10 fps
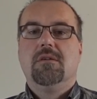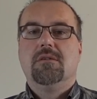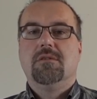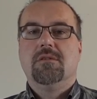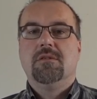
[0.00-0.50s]

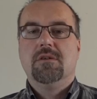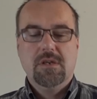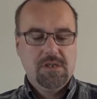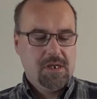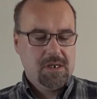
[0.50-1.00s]
e,
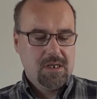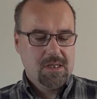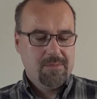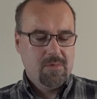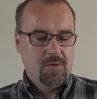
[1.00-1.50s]
i dzięki
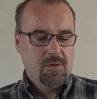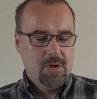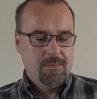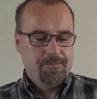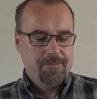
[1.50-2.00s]
temu
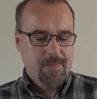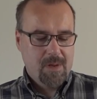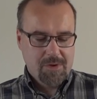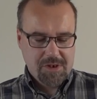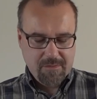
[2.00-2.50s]
no,
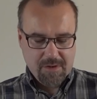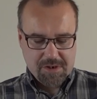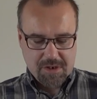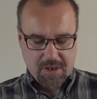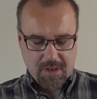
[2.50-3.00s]

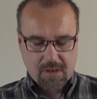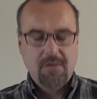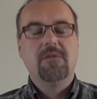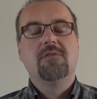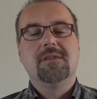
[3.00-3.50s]
możliwości
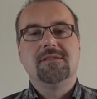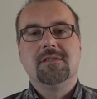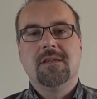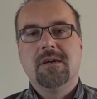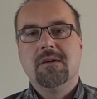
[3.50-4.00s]

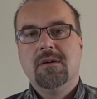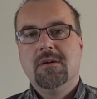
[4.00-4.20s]
konfiguracyjne